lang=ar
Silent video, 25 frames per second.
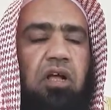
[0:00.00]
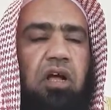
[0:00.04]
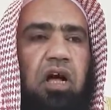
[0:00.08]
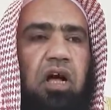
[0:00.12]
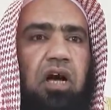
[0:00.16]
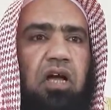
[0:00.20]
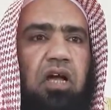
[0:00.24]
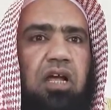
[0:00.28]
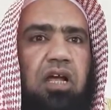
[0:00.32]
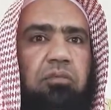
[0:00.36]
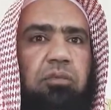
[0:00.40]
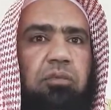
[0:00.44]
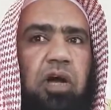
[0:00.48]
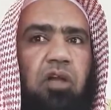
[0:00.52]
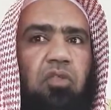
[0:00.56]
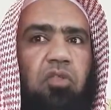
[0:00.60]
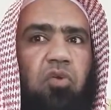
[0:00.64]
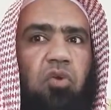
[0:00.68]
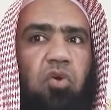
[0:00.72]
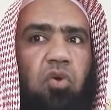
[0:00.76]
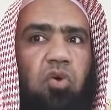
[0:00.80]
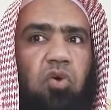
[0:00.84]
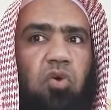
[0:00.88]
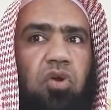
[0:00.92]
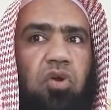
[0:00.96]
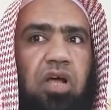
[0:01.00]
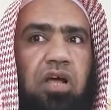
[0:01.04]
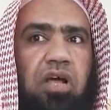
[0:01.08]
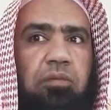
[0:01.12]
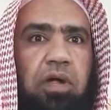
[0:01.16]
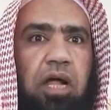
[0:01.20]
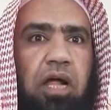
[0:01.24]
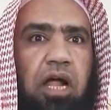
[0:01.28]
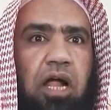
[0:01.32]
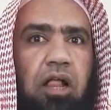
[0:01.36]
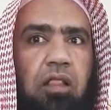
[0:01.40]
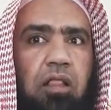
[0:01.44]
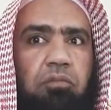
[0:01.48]
بل قال بعض
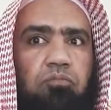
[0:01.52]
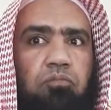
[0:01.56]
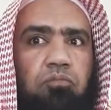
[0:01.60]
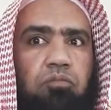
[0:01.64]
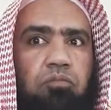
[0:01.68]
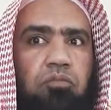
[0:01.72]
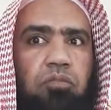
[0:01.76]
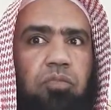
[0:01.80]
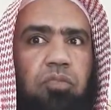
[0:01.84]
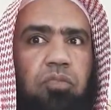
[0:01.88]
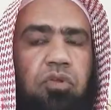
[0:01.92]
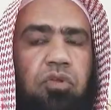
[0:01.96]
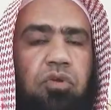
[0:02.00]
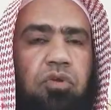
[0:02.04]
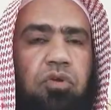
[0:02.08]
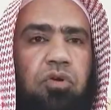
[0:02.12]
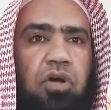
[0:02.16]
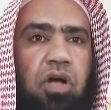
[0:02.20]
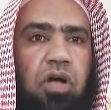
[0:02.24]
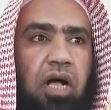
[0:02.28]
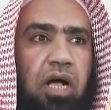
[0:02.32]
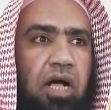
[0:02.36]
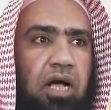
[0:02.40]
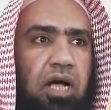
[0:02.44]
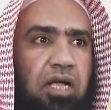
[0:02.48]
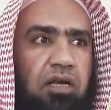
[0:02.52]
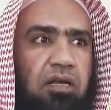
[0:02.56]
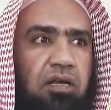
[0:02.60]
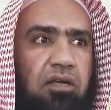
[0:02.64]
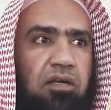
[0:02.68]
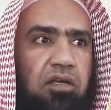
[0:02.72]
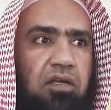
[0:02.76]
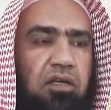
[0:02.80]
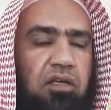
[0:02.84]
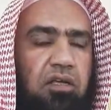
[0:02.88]
العلماء قال